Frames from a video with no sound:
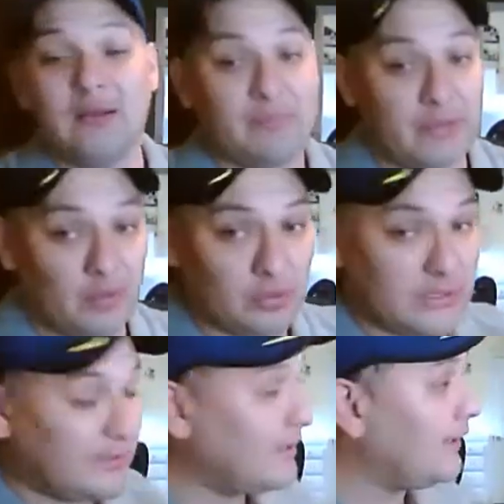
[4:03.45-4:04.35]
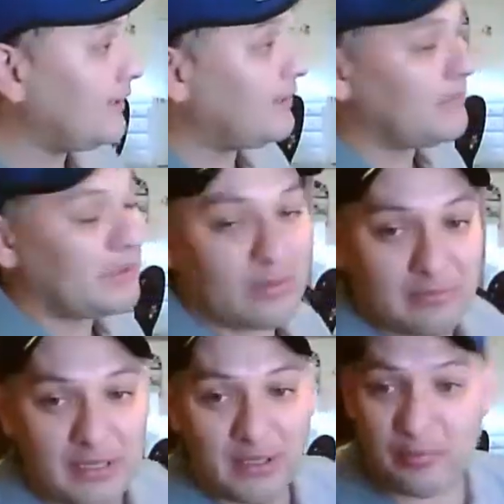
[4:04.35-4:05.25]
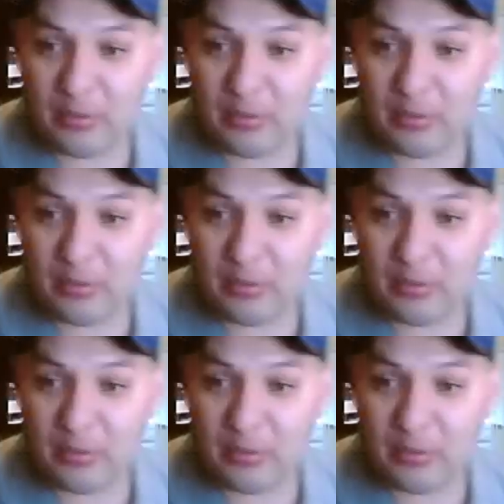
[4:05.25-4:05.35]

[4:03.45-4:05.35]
pero lo tenía ahí, amado hermano,